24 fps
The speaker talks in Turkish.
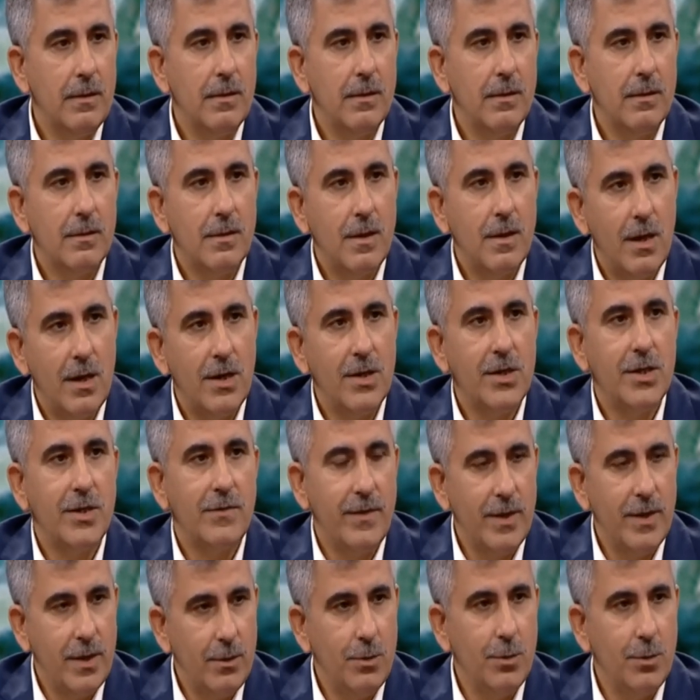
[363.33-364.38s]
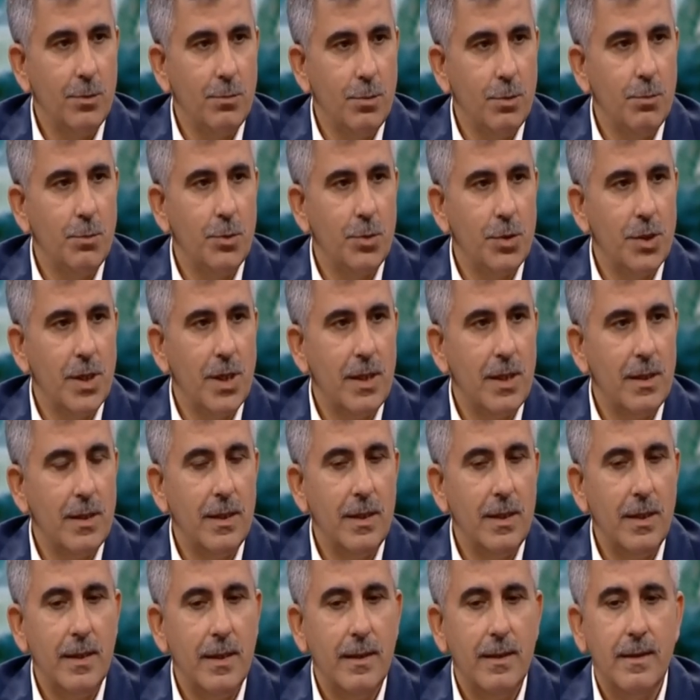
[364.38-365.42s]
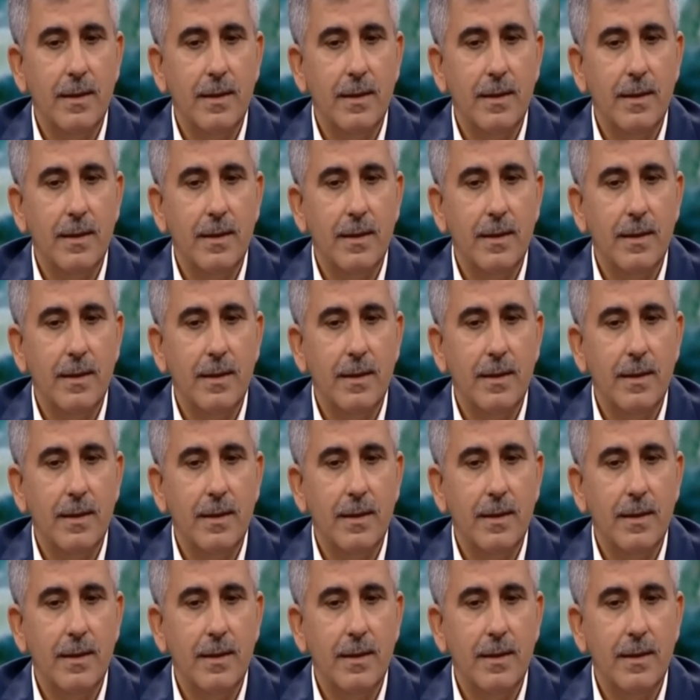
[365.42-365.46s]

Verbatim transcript: karşı veriliyor bu mücadele.